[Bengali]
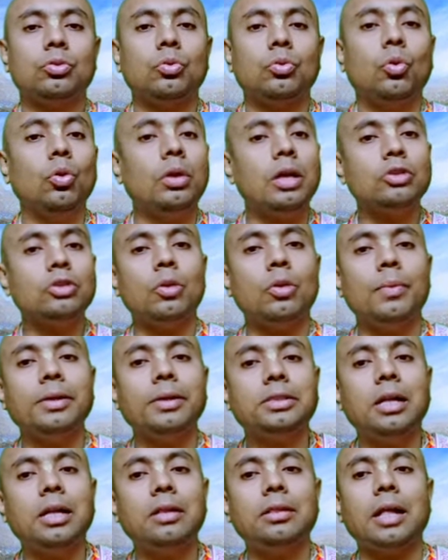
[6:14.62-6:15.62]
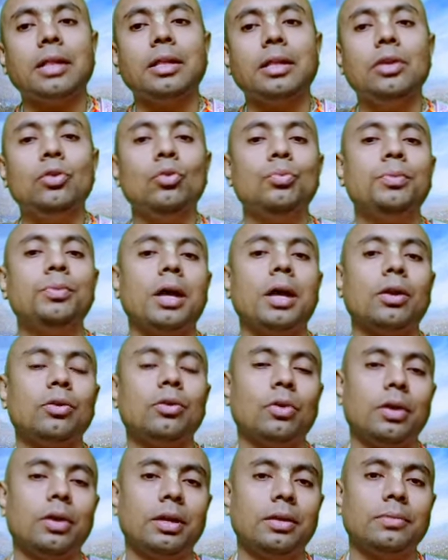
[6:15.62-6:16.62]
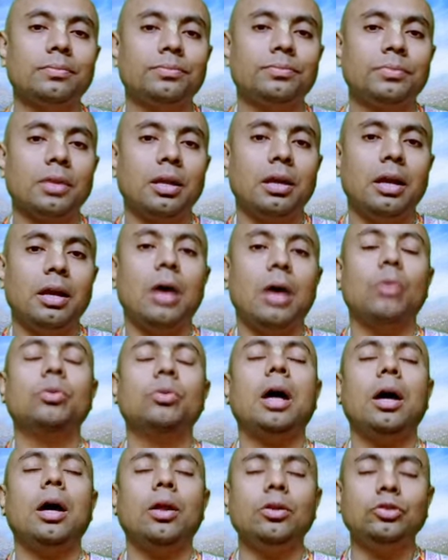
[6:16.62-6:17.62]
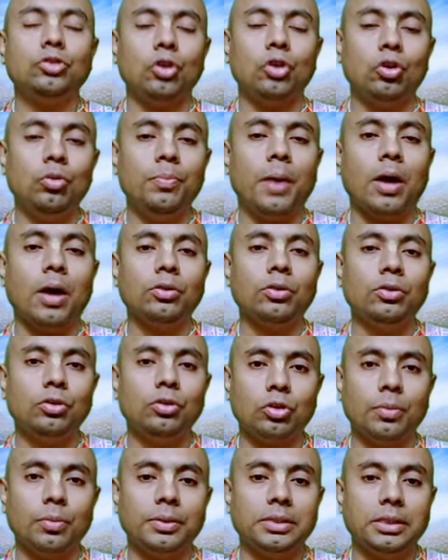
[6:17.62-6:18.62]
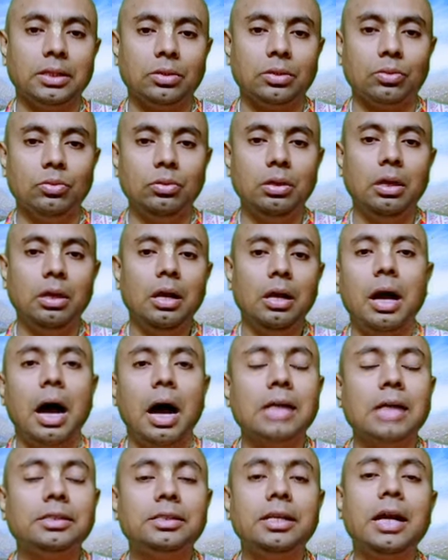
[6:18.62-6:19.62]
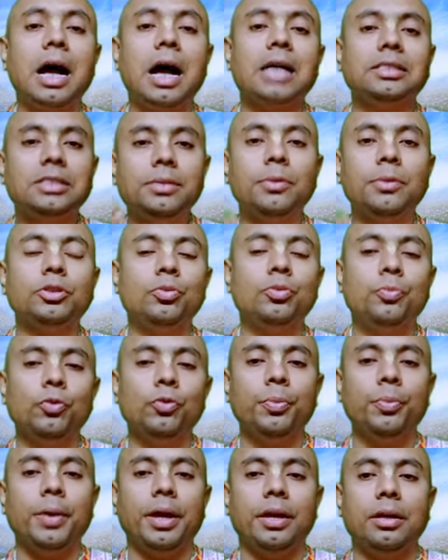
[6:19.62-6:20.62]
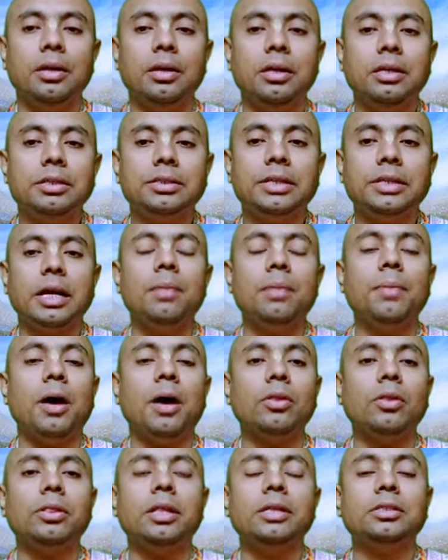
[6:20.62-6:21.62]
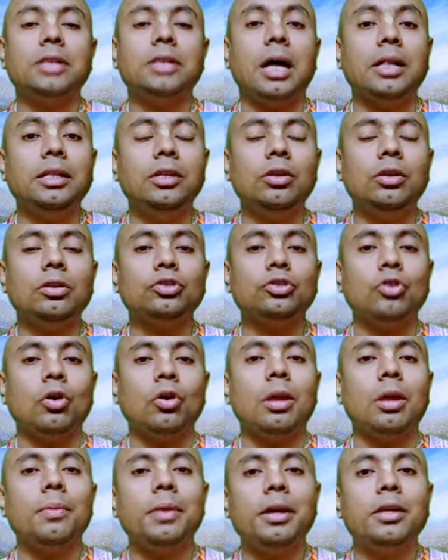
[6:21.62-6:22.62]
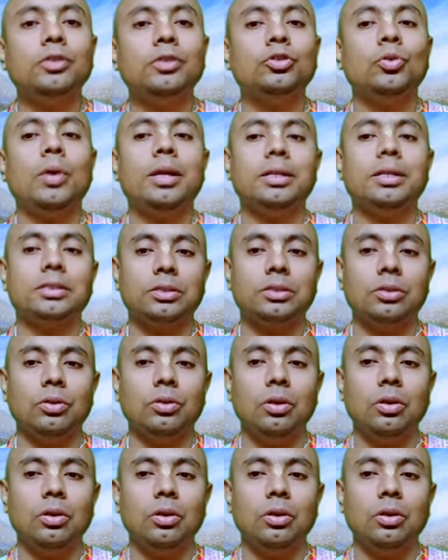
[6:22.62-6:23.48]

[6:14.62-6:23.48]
গোটা সমাজটা তাদের রূপ ধারণ করে উদাহরণস্বরূপ ভারতীয় সমাজে দেখুন আজ থেকে আশি বছর পূর্বে সেখানে ভারতের স্বাধীনতা সংগ্রামের একটা জোয়ার এসেছিল